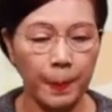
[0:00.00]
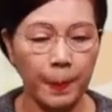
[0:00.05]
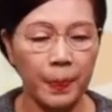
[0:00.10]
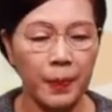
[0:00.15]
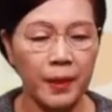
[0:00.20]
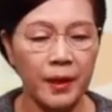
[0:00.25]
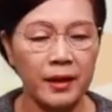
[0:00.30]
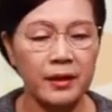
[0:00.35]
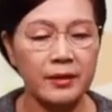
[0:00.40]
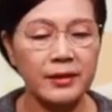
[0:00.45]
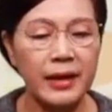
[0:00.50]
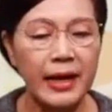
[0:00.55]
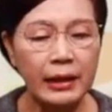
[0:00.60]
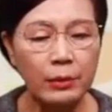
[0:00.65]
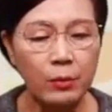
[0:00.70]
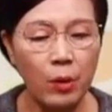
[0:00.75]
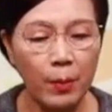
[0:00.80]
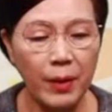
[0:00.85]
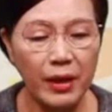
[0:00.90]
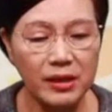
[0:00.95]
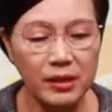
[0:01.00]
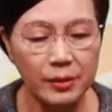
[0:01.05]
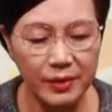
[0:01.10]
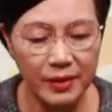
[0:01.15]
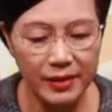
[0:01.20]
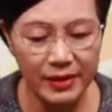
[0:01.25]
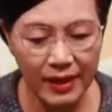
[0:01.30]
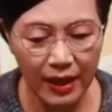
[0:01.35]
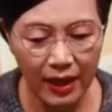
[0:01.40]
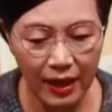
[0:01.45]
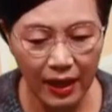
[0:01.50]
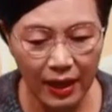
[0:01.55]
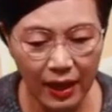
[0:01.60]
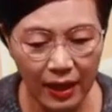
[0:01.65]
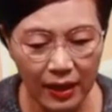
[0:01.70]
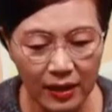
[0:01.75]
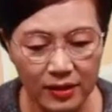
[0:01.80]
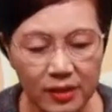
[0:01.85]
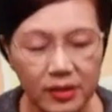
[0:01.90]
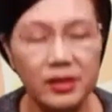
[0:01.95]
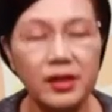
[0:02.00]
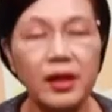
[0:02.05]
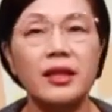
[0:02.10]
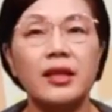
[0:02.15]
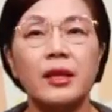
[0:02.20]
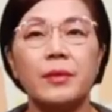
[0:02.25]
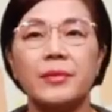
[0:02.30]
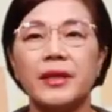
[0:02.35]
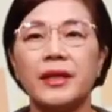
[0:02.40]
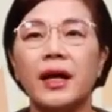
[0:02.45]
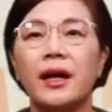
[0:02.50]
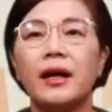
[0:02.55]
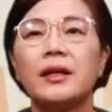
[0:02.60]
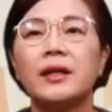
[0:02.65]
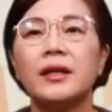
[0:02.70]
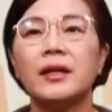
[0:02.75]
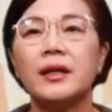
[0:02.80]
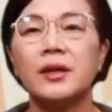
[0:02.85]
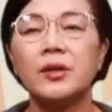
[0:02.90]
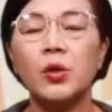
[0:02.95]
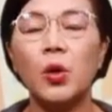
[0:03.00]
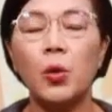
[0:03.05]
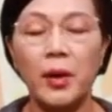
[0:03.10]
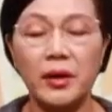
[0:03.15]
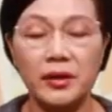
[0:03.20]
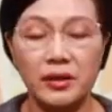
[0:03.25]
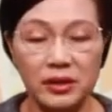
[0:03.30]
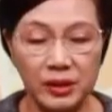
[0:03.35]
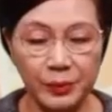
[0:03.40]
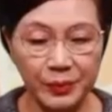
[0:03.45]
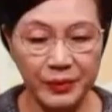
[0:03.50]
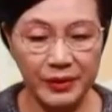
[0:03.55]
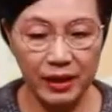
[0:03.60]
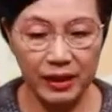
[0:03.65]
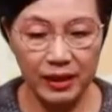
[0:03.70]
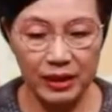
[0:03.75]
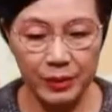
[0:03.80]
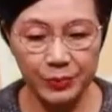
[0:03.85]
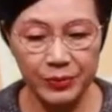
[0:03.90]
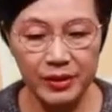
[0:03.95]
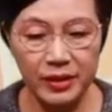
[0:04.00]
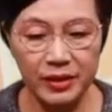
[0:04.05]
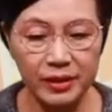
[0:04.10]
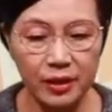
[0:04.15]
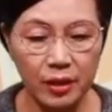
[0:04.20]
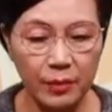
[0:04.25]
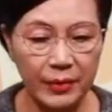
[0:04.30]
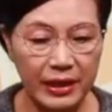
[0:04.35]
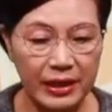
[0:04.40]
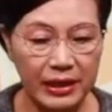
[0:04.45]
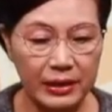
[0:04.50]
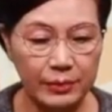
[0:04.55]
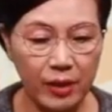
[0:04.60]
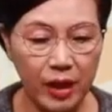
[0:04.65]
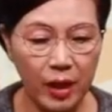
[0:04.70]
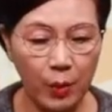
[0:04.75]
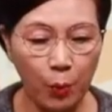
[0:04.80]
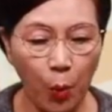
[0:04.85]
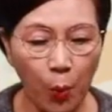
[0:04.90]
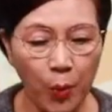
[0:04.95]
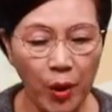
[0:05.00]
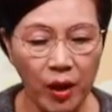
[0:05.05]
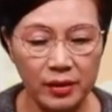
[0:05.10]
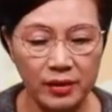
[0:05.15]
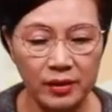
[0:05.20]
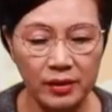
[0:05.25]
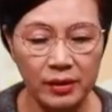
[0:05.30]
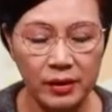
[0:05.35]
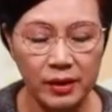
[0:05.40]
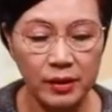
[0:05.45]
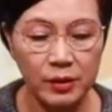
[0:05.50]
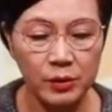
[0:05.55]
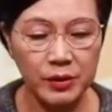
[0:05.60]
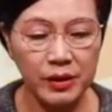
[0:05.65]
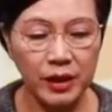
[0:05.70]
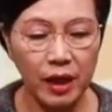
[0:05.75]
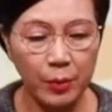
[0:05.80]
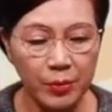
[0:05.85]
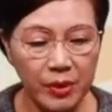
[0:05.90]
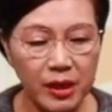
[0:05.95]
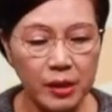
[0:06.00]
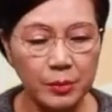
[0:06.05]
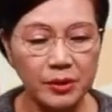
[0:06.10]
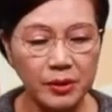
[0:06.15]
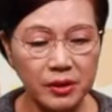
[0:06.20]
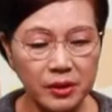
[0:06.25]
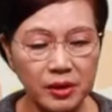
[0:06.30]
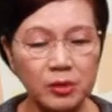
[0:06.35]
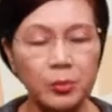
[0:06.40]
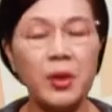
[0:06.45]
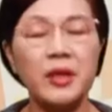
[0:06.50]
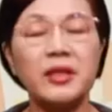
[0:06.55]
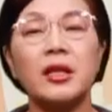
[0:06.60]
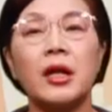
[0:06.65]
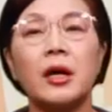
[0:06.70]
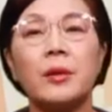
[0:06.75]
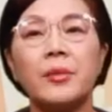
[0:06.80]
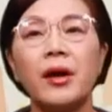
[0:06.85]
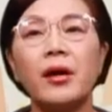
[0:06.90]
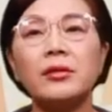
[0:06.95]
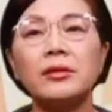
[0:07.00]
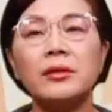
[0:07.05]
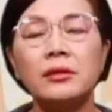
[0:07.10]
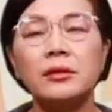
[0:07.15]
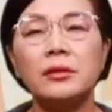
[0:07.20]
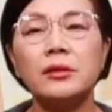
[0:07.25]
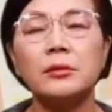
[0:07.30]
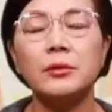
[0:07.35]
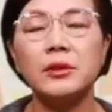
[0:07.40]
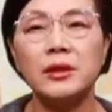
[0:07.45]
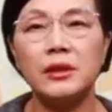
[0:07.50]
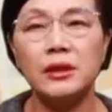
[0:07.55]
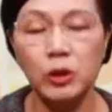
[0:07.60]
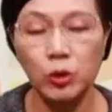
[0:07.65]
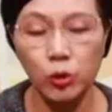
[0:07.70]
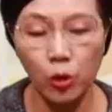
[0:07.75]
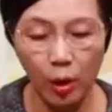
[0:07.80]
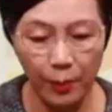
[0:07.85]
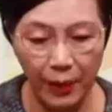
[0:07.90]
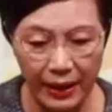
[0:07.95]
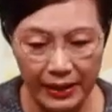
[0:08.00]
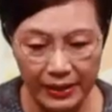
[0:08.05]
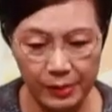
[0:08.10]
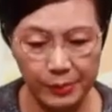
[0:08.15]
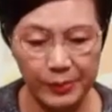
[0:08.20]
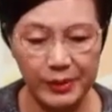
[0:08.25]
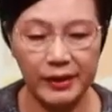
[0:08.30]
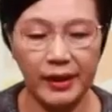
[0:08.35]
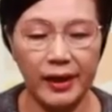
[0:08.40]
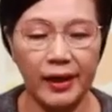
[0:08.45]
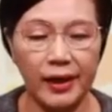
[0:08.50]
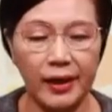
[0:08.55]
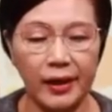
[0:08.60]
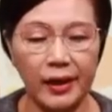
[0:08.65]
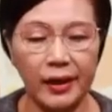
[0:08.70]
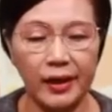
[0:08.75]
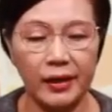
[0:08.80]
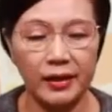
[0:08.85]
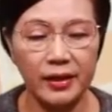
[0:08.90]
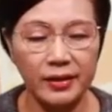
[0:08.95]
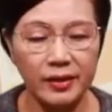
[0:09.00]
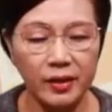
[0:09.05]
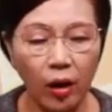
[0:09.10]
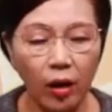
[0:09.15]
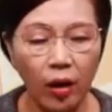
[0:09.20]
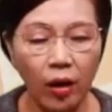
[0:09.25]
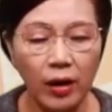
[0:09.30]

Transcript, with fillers: 그래서 하나님의 말씀을 잘 들어야 됩니다. 로마서 10장 17절 말씀에 보면은 우리가 믿음은 들으면서 나며 들음은 그리스도의 말씀이니라. 그래서